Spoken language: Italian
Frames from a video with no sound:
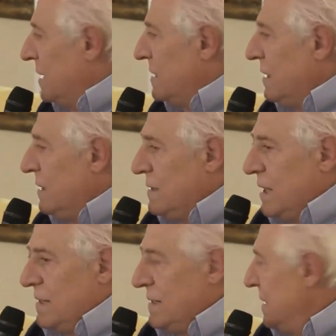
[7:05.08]
dei segni
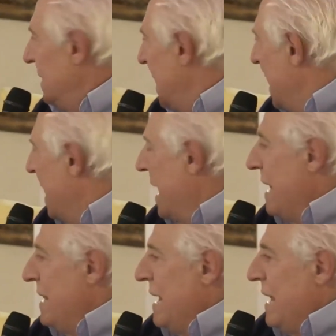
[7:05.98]
stessi
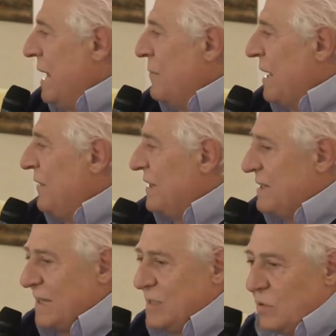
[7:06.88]
e nelle
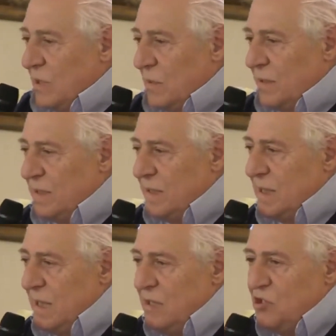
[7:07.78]
manifestazioni di questi
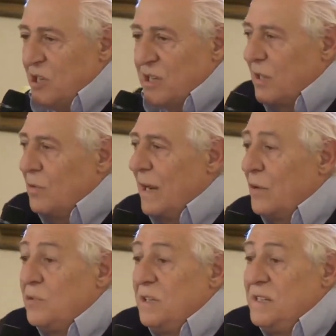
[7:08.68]
segni cercano la
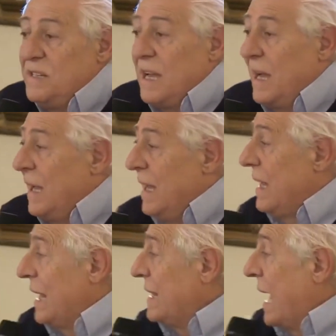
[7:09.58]
notizia
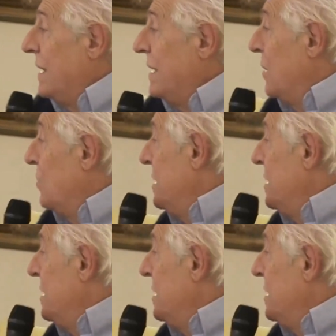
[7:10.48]
eclatante, la